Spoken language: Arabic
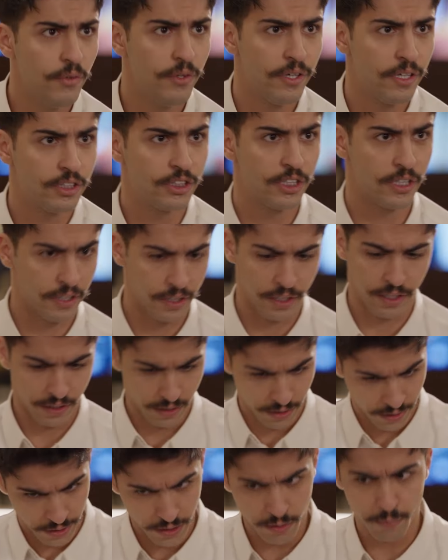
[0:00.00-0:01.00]
اوريك شيء غير
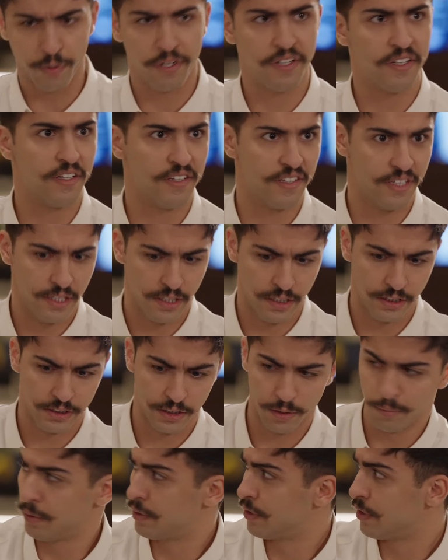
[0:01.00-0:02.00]
غير المرسيدس اللي هي
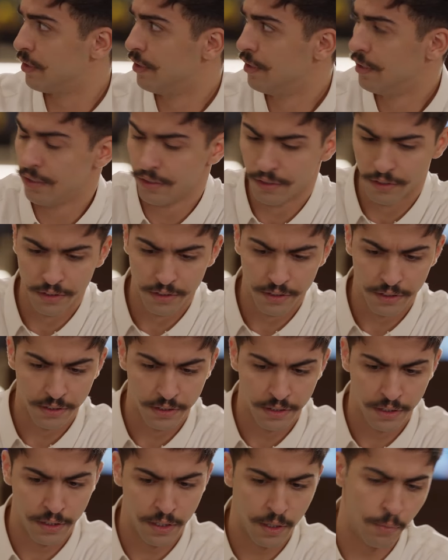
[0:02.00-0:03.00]
جابته
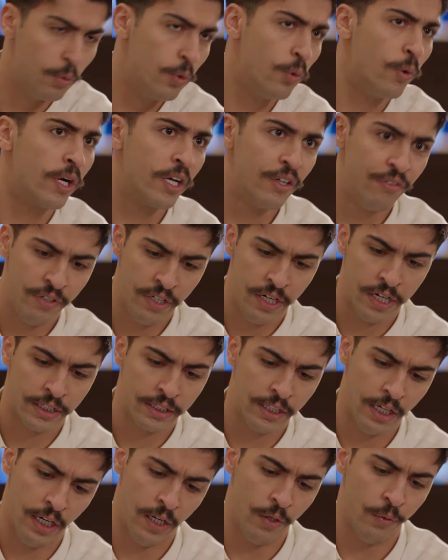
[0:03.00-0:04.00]
ابوي وقف لي على
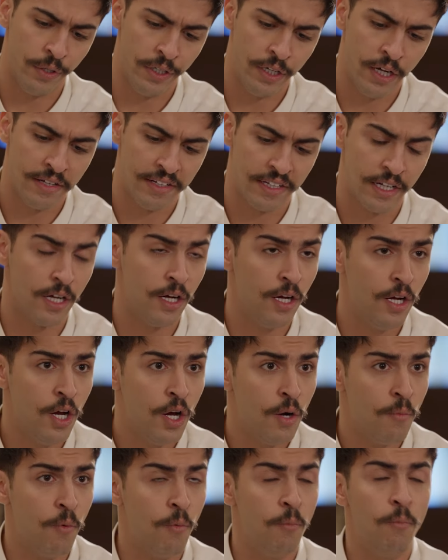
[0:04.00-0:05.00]
الطالعه والنازله
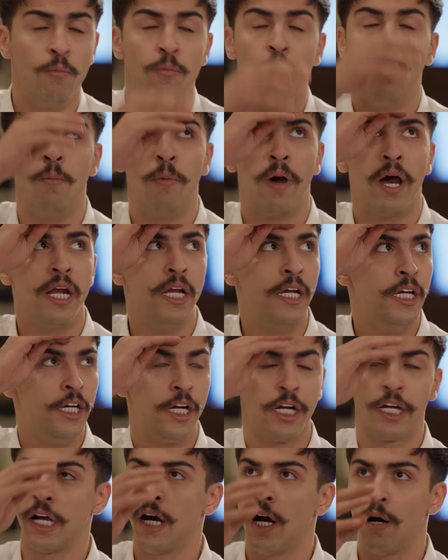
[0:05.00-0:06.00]
مو مخلي
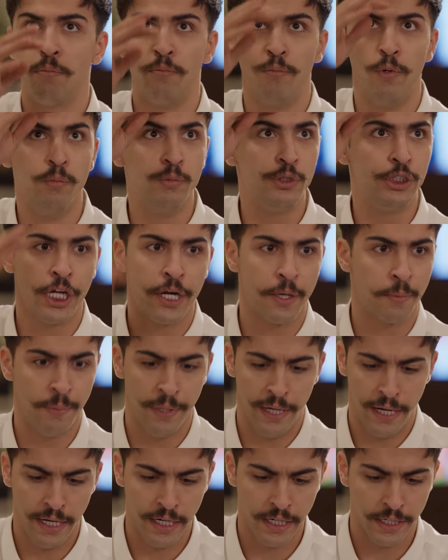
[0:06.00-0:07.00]
عقاب مو مجربه
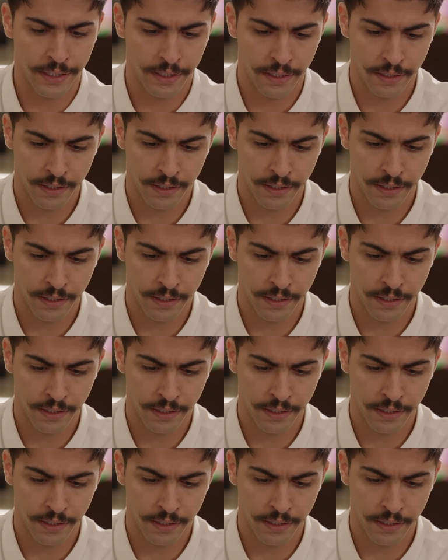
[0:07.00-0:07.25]
علي